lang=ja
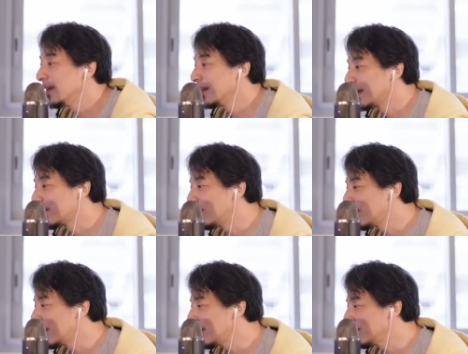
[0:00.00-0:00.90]
結婚
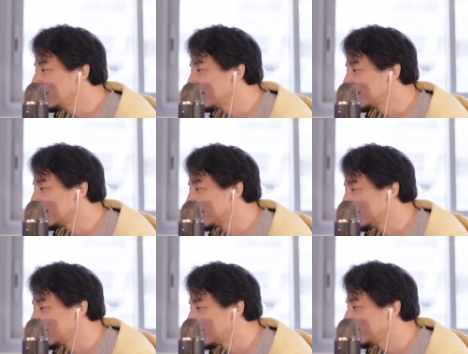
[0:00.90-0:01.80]
関連の有力者の切り
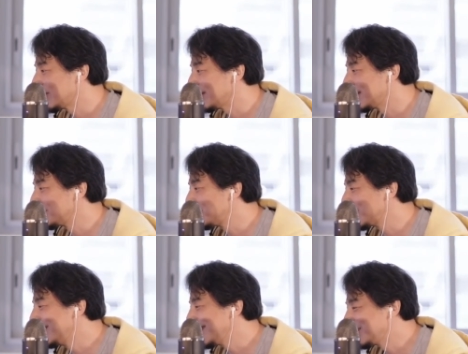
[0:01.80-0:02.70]
取りを見て絶望
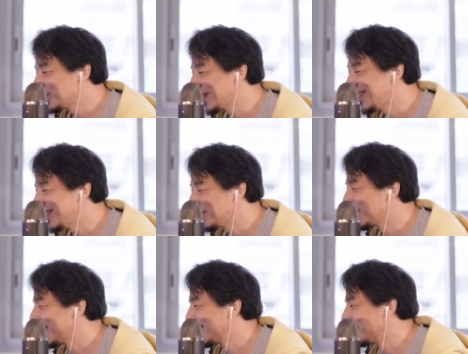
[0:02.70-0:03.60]
的な状態であると理解でき